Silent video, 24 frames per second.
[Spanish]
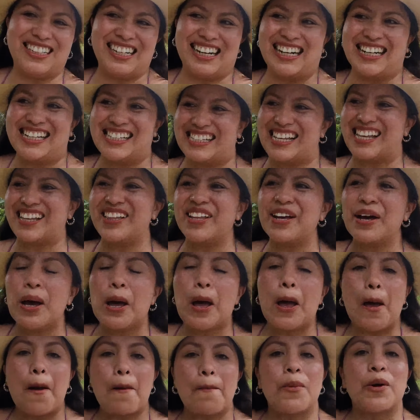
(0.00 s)
regresando
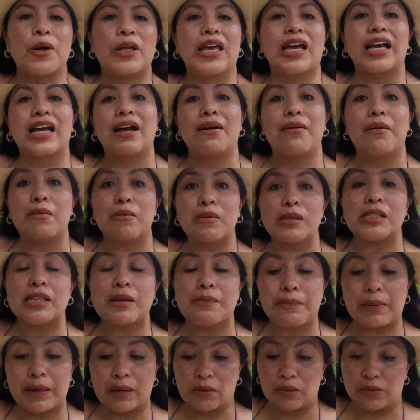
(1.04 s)
porque acabamos de
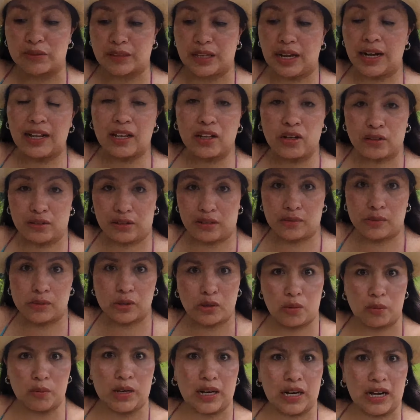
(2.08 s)
preguntar, encontramos
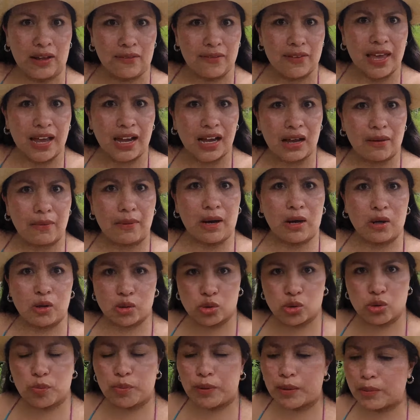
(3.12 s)
como que la vía acá abajo
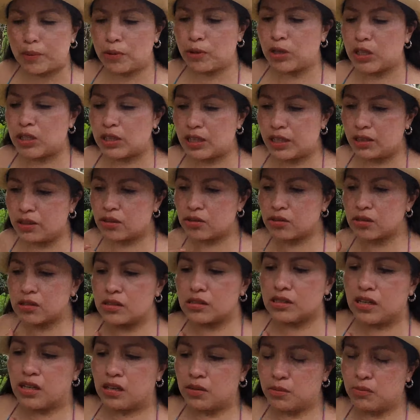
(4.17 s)
súper bonita, entonces
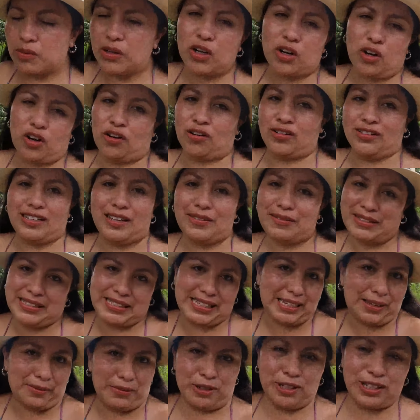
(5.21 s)
dijimos, bueno, qué bestia,
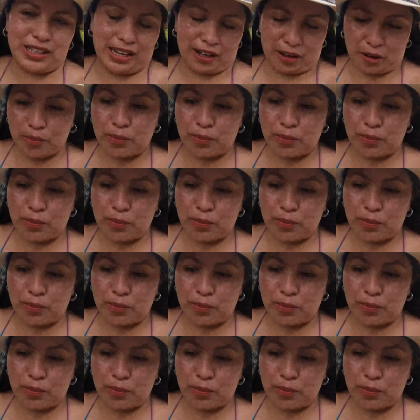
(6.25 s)
qué bonita, ¿no?